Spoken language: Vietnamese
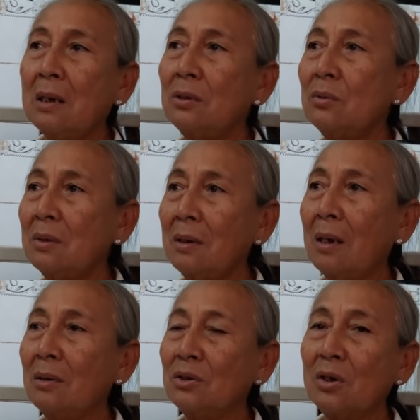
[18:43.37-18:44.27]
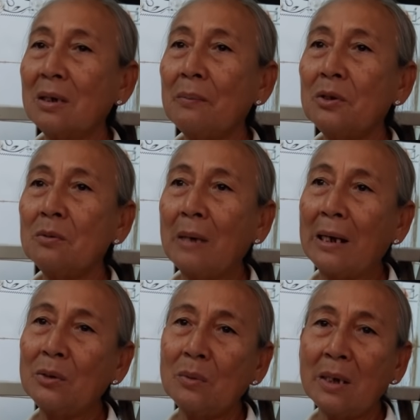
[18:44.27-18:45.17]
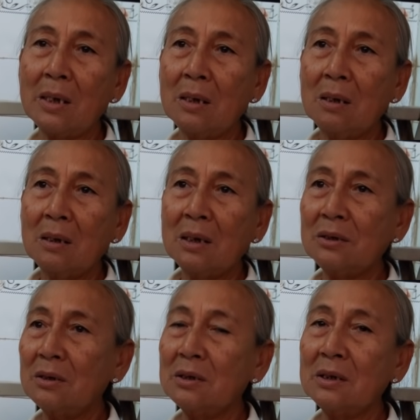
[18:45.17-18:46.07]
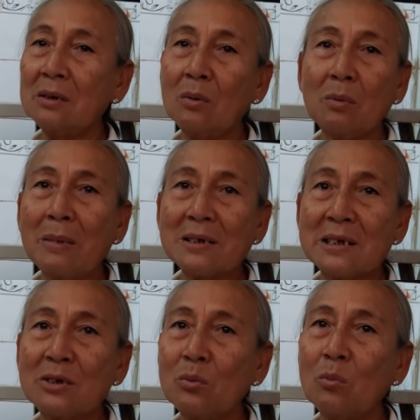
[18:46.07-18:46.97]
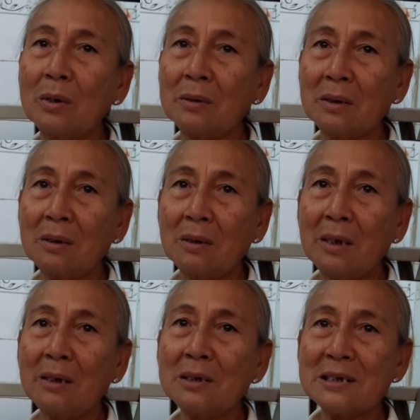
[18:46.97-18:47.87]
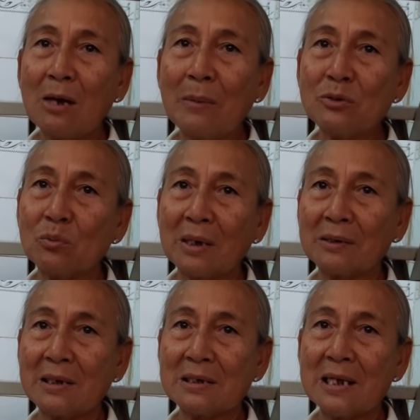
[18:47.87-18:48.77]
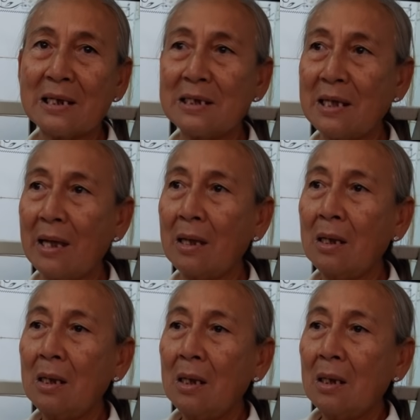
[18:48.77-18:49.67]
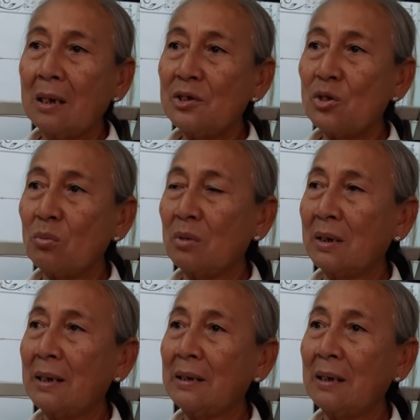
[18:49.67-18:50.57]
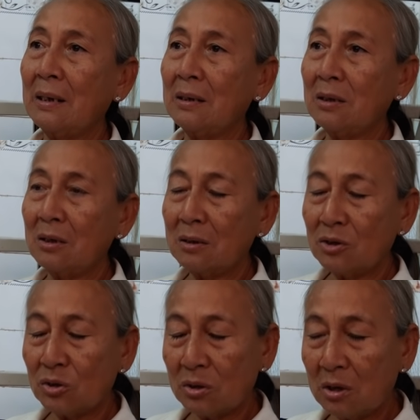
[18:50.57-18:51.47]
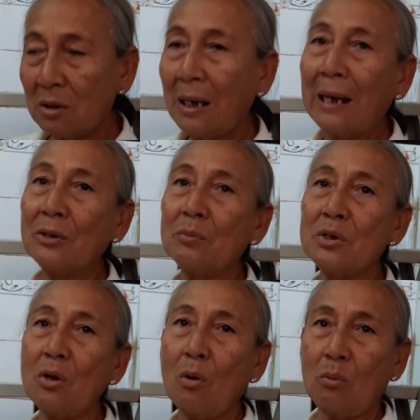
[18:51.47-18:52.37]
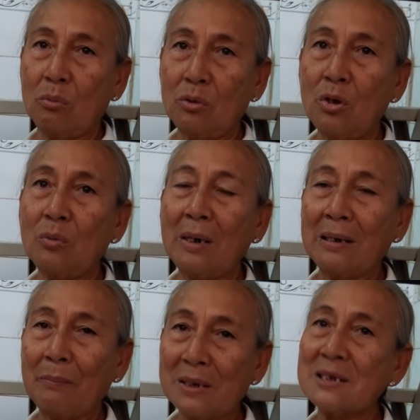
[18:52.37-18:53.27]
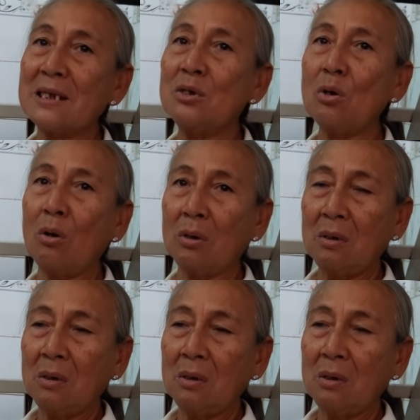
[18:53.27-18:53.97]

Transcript: cái tôi nói ờ rồi đó thứ bảy tôi đi cái yeah. Dạ. tự nhiên không có bác sĩ tôi quên đi để hết sáu bảy chục ngàn tiền xe đi về cái xong là cái à, th thứ hai tôi mới vô vô là gặp bác sĩ rồi